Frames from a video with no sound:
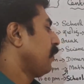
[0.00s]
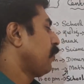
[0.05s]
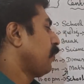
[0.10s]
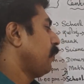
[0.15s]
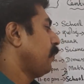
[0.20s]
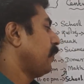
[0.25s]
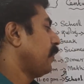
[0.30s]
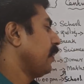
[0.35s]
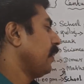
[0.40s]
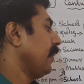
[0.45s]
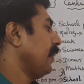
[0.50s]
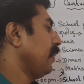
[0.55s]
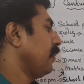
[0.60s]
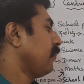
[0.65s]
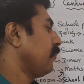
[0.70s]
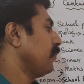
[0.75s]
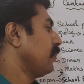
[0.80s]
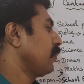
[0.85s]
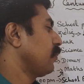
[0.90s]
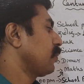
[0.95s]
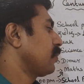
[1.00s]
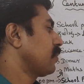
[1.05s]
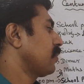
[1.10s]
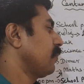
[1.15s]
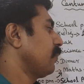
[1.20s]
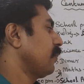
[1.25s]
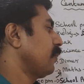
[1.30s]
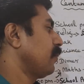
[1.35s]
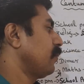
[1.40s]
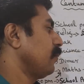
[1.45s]
ரோல் எயிட் வந்து
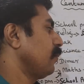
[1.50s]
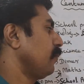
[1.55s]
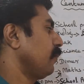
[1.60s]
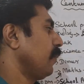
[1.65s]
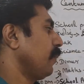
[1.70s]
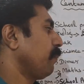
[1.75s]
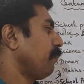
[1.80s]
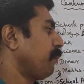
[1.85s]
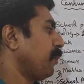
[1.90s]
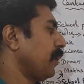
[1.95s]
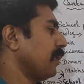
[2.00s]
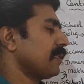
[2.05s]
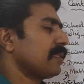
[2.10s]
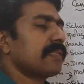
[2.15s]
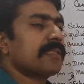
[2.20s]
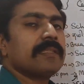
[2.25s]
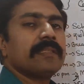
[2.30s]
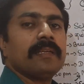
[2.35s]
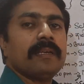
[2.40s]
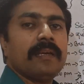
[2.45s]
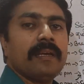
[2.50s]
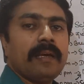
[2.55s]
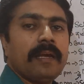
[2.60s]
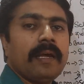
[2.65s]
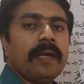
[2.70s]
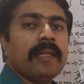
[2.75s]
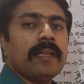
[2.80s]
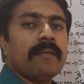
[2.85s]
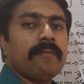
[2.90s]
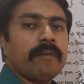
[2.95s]
கொஸ்டின் நம்பர் டூ பிளஸ்
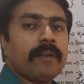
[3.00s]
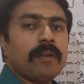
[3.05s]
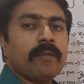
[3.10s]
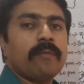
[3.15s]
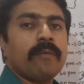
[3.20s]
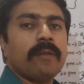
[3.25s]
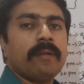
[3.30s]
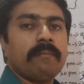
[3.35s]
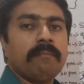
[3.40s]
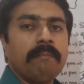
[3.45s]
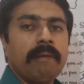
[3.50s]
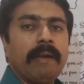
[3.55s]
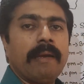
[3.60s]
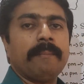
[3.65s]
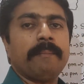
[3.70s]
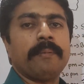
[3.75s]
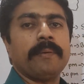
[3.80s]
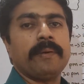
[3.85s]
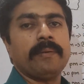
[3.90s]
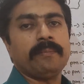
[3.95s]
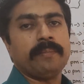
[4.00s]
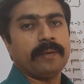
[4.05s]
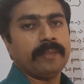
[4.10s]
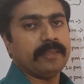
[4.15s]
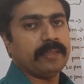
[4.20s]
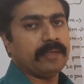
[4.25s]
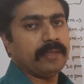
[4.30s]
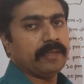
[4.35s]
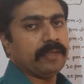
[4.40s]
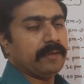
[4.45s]
அதுல வரக்கூடிய மேப்பையும்
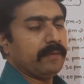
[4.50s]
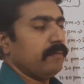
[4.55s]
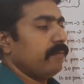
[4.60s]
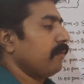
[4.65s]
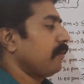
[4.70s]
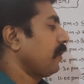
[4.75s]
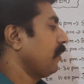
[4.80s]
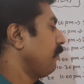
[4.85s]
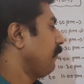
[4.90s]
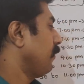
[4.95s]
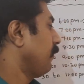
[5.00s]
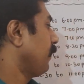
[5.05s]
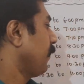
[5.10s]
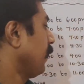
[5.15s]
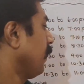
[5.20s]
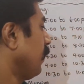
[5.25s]
பாத்துருங்க ஓகேவா